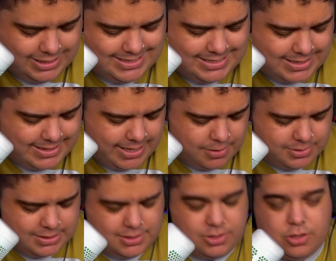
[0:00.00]
Já temos
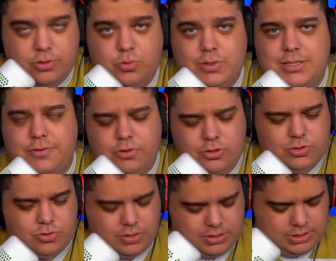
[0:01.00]
aqui, ó, duas
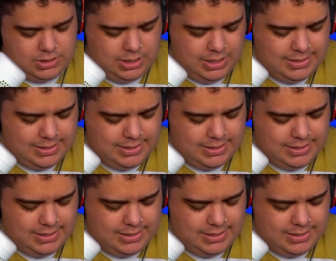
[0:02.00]
evoluções.